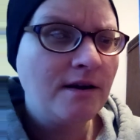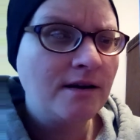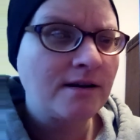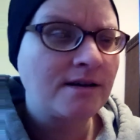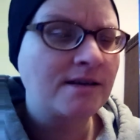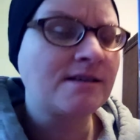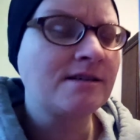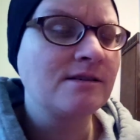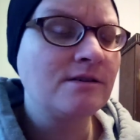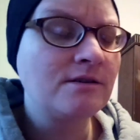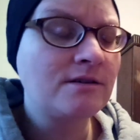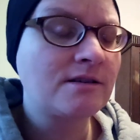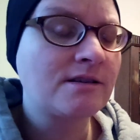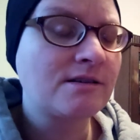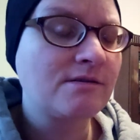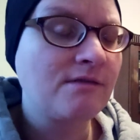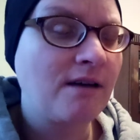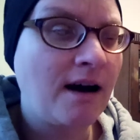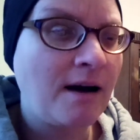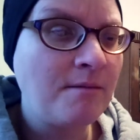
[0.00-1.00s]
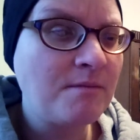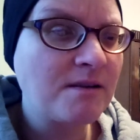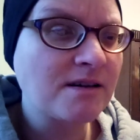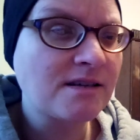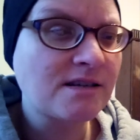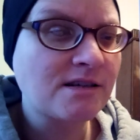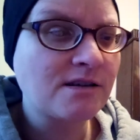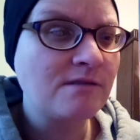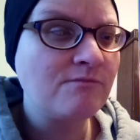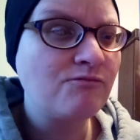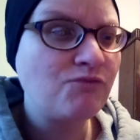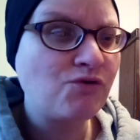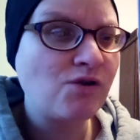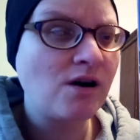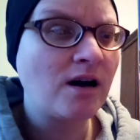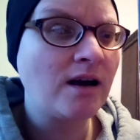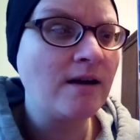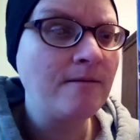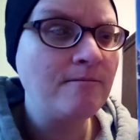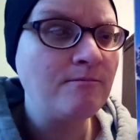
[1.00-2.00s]
der sollte zu Amazon
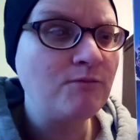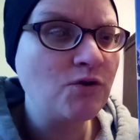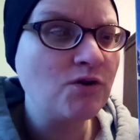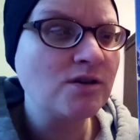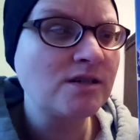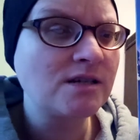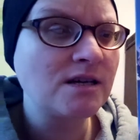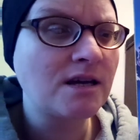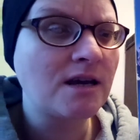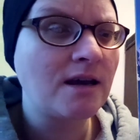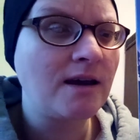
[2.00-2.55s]
Prime Music